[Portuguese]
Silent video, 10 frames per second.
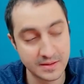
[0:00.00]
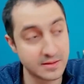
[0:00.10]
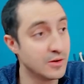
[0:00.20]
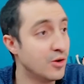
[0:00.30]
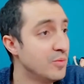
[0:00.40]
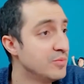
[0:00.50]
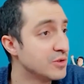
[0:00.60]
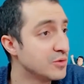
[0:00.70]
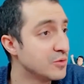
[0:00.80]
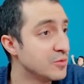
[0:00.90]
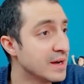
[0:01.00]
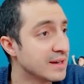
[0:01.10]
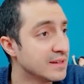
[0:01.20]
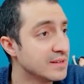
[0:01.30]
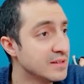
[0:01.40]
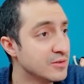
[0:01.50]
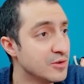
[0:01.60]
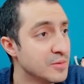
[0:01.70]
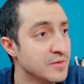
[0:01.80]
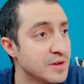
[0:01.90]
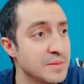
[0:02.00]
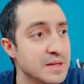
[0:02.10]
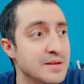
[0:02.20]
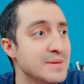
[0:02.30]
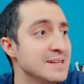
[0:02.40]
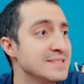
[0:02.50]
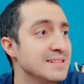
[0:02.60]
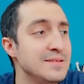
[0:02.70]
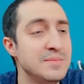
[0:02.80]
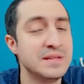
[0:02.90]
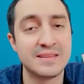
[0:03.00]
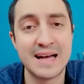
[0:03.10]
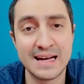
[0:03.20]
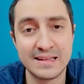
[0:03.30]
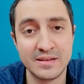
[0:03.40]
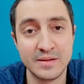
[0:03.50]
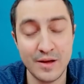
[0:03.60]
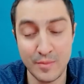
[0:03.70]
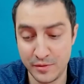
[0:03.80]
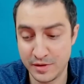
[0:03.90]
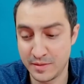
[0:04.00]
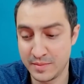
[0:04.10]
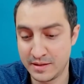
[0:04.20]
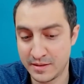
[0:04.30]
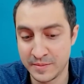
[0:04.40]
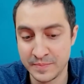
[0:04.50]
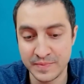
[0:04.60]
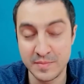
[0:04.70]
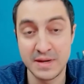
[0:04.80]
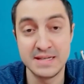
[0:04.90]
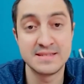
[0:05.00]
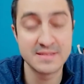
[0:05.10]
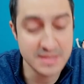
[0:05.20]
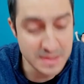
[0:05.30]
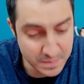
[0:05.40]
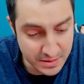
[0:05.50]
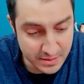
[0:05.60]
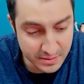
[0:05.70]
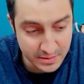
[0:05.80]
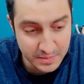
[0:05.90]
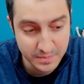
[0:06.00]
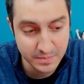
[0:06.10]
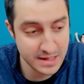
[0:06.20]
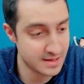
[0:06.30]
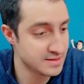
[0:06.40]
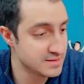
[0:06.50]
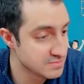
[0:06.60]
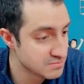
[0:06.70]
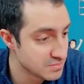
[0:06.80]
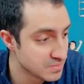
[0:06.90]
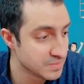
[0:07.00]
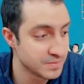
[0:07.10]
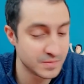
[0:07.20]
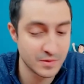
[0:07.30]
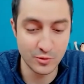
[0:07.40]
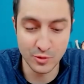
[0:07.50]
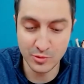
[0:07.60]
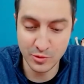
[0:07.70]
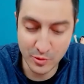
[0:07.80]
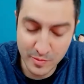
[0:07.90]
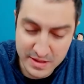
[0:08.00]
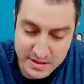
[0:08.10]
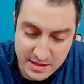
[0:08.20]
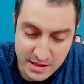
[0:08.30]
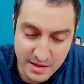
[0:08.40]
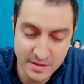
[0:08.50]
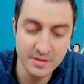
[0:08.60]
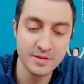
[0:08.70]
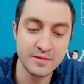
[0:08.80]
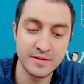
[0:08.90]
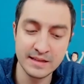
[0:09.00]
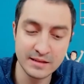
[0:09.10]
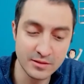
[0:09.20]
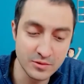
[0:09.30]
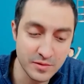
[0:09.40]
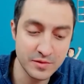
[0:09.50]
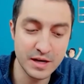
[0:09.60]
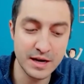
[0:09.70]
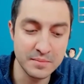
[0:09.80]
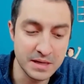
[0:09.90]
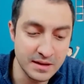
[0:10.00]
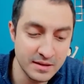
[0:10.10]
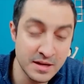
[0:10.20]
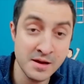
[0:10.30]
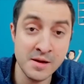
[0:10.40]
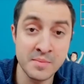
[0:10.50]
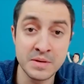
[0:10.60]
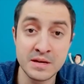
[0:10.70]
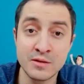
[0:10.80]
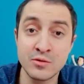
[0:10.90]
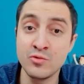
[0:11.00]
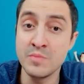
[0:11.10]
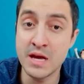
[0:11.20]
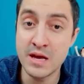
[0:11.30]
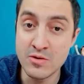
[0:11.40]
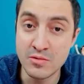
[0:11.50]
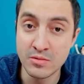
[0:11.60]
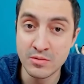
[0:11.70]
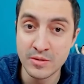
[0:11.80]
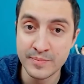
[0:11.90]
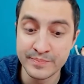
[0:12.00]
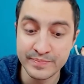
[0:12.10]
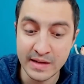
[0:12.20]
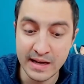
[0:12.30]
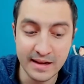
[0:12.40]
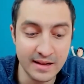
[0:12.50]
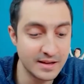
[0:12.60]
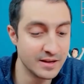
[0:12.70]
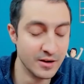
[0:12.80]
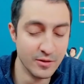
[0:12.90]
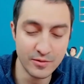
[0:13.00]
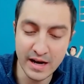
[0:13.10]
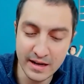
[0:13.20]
Óbvio que o marca-texto é uma ferramenta mais limitada, é uma ferramenta mais simples. Mas, como eu comecei falando, a ferramenta é apenas um meio. Ela não vai